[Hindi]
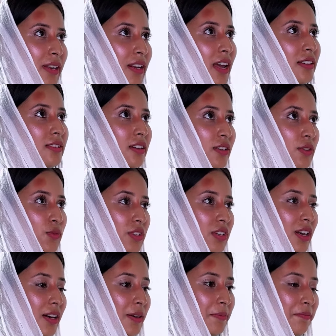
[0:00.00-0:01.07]
मैंने ऐसा क्यों
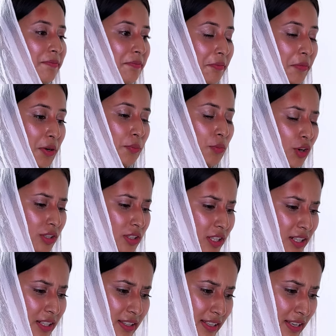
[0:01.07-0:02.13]
किया मैंने बहुत
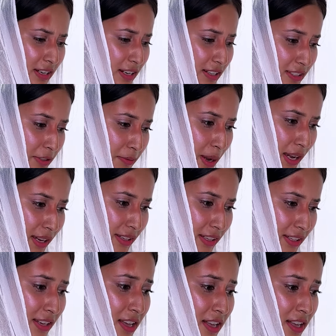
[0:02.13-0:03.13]
गलत किया घर से भाग के